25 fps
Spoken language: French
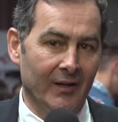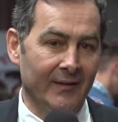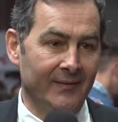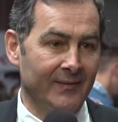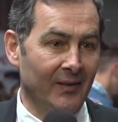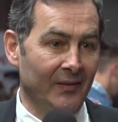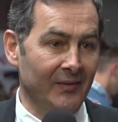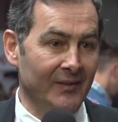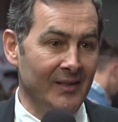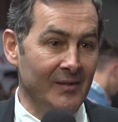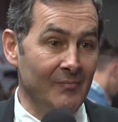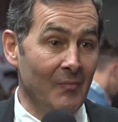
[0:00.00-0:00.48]
un
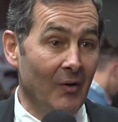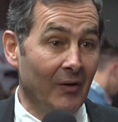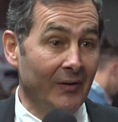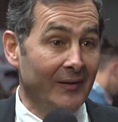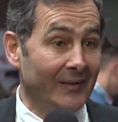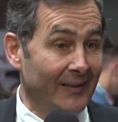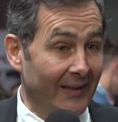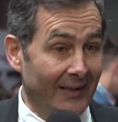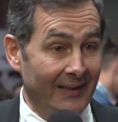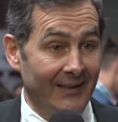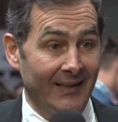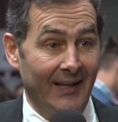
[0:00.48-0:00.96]
sentiment
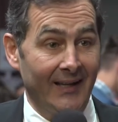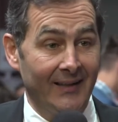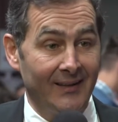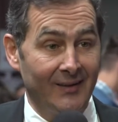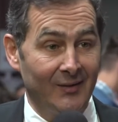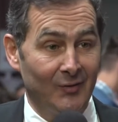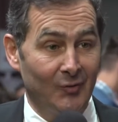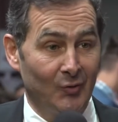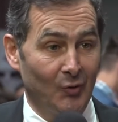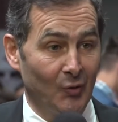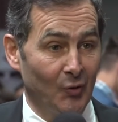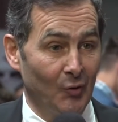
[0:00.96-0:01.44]
très net
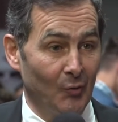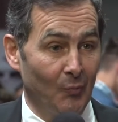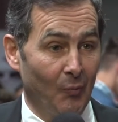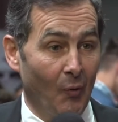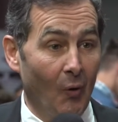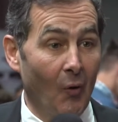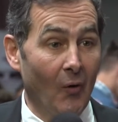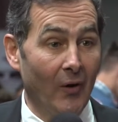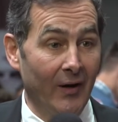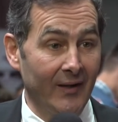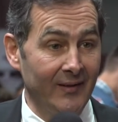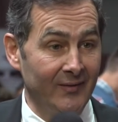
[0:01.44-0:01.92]
de
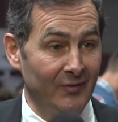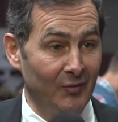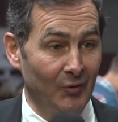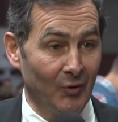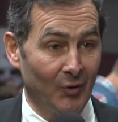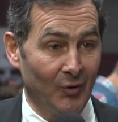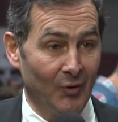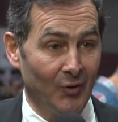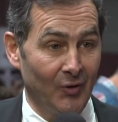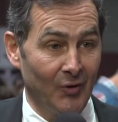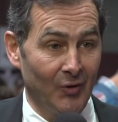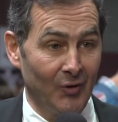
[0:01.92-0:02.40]

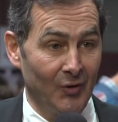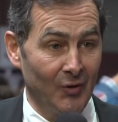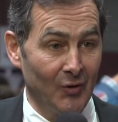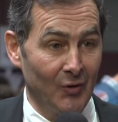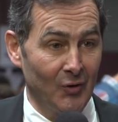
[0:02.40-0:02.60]
progression